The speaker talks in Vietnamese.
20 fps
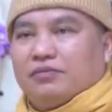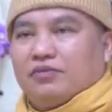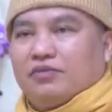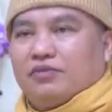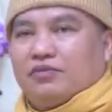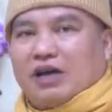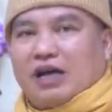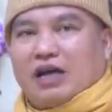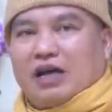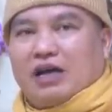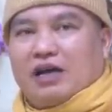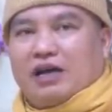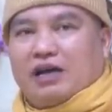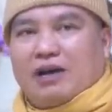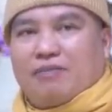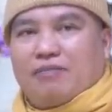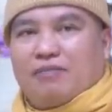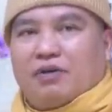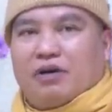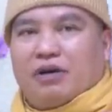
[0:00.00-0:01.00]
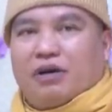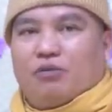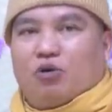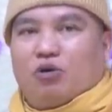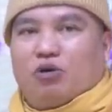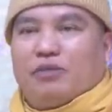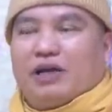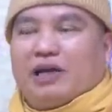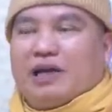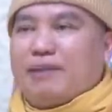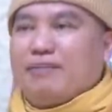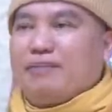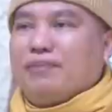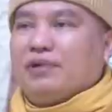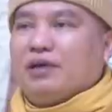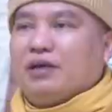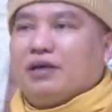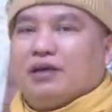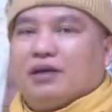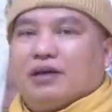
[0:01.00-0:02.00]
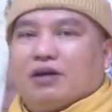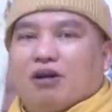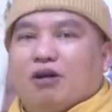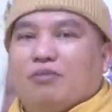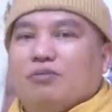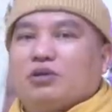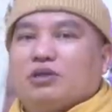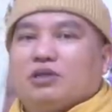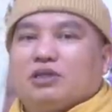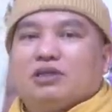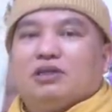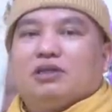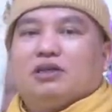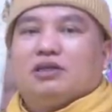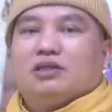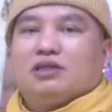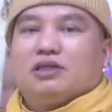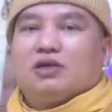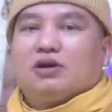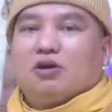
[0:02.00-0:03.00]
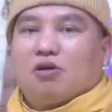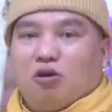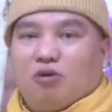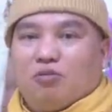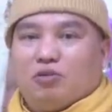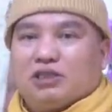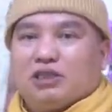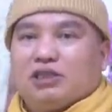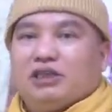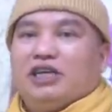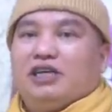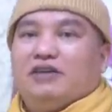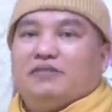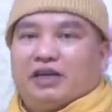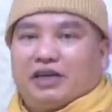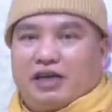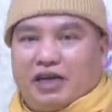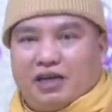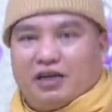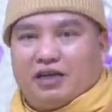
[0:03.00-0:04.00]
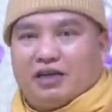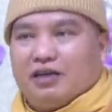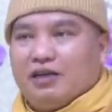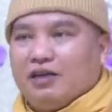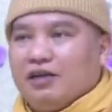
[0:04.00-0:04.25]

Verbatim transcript: và năm 415 ờ, là có một sư sư cô một sư ni về đây